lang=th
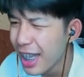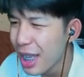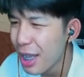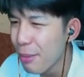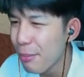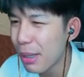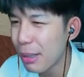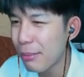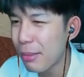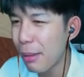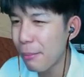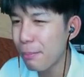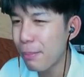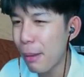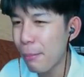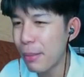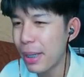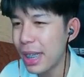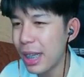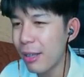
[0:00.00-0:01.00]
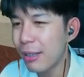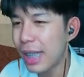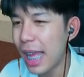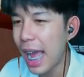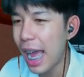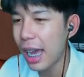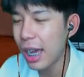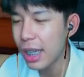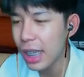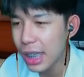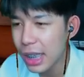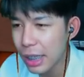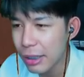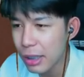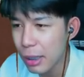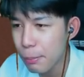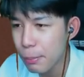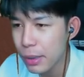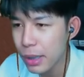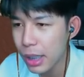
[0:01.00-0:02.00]
มันแบบปรับให้เราด่า เอ้ยอะไร
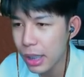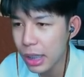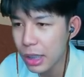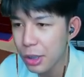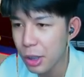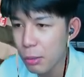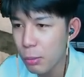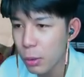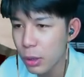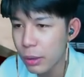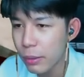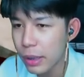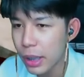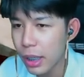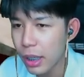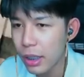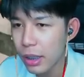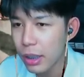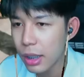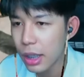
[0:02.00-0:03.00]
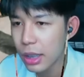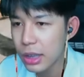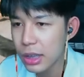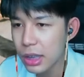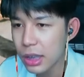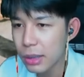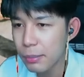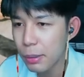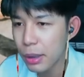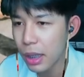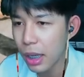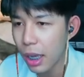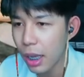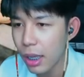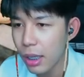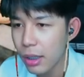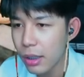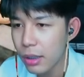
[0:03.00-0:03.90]
เนี่ยเปิดอะไรอยู่ข้างบนเนี่ยไอ้ชื่อเปิดอะ